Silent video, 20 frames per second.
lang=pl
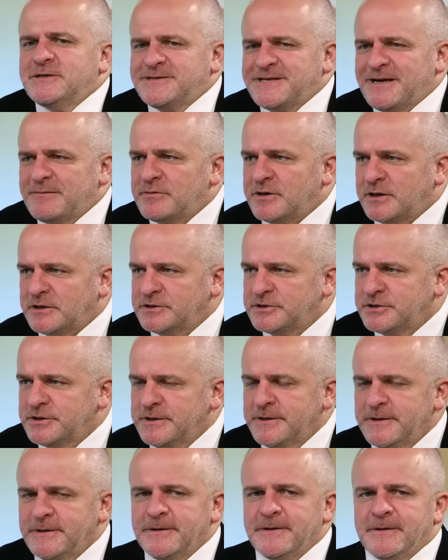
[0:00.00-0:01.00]
zabrać
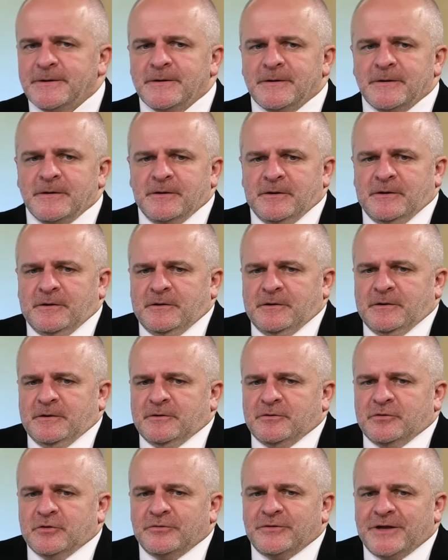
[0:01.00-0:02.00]

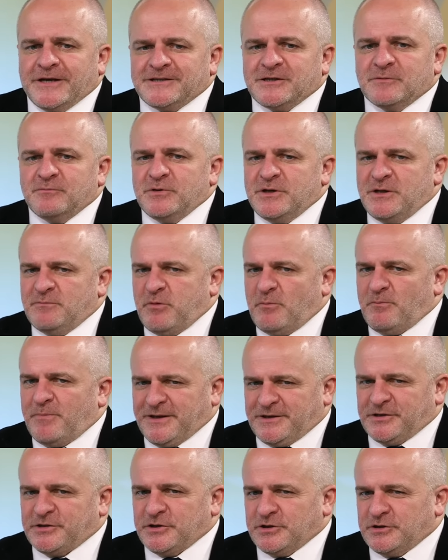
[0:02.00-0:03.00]
na co by nie
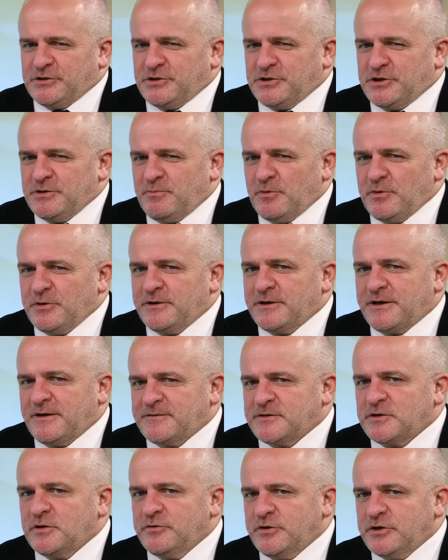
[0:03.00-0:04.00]
popatrzeć, czy polityka
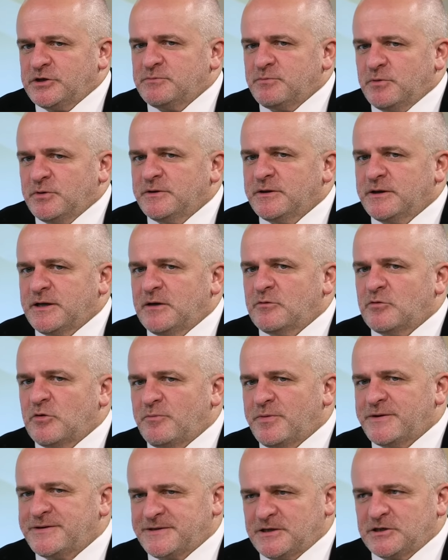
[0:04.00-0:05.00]
wschodnia, czy polityka
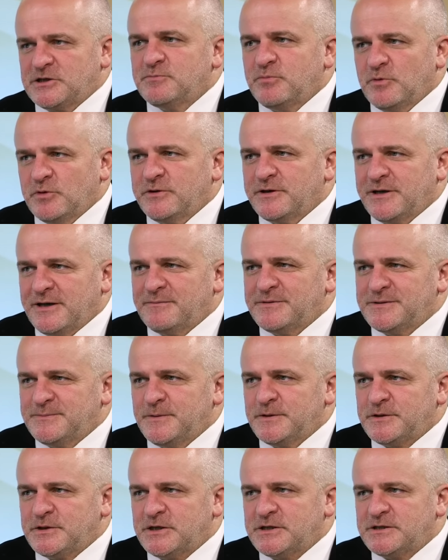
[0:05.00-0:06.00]
europejska, czy polityka
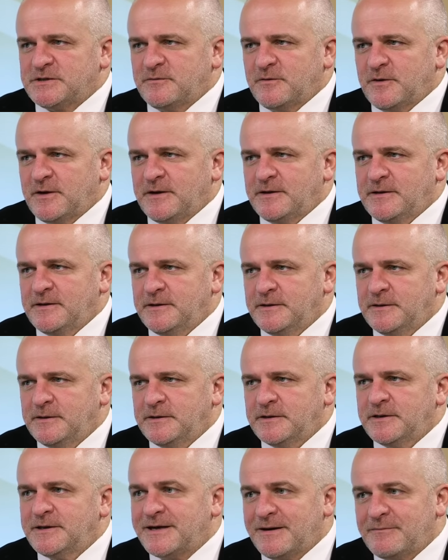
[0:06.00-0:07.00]
bezpieczeństwa,
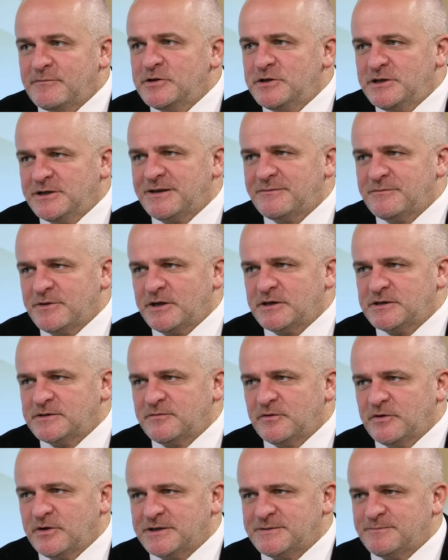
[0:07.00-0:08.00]
e, gramy nie na miarę
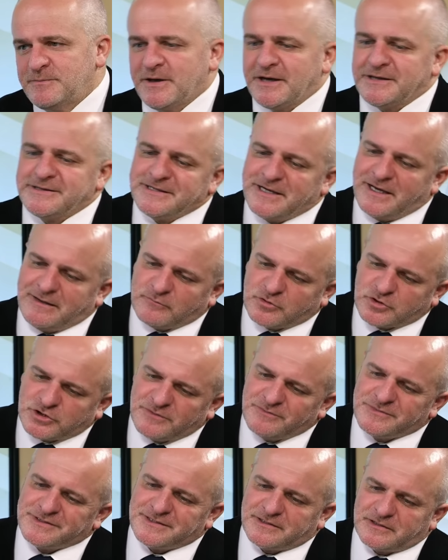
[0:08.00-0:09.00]
swoich aspiracji, a
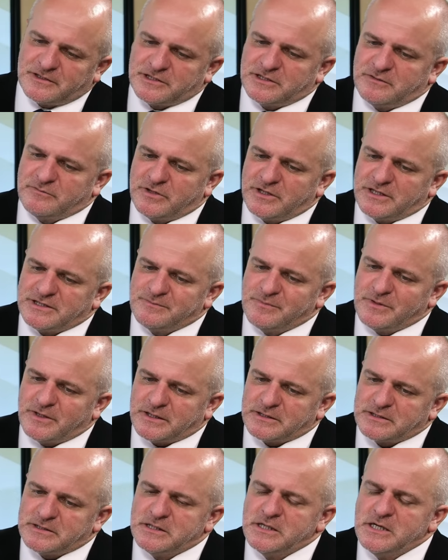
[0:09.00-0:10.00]
możemy zagrać na miarę
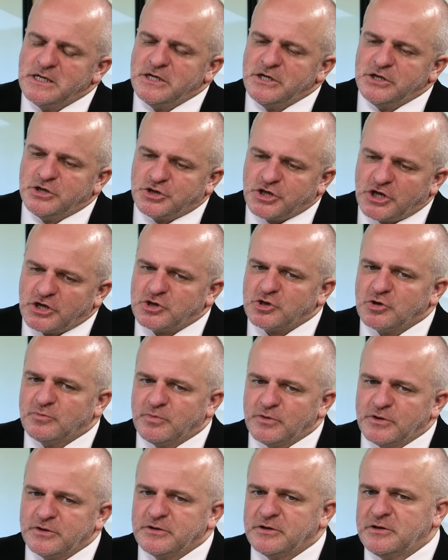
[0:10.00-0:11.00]
aspiracji. I częścią
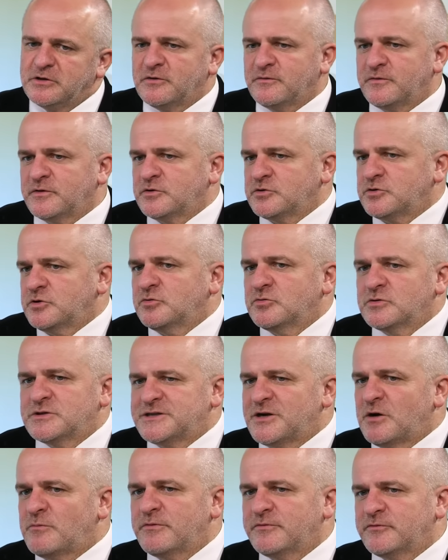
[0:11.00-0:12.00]
polityki nowego rządu z
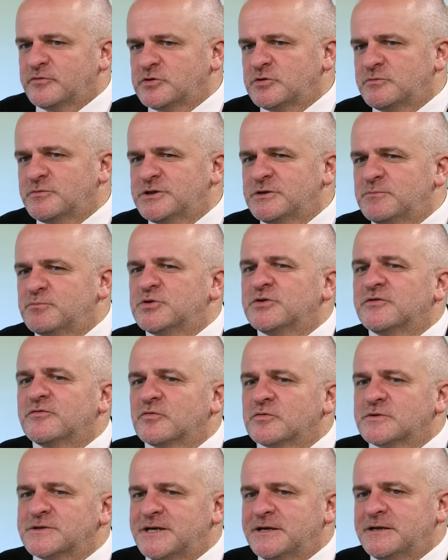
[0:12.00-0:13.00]
całą pewnością będzie
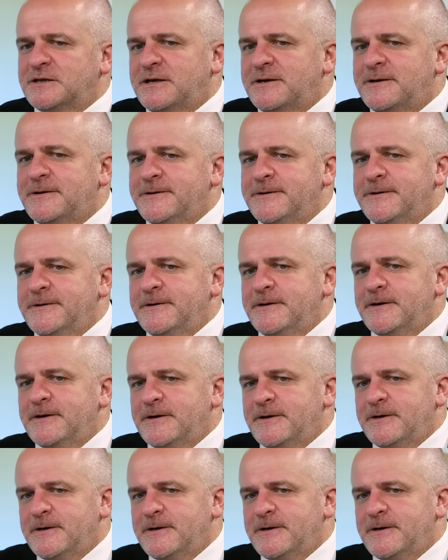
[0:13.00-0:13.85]
przywrócenie e,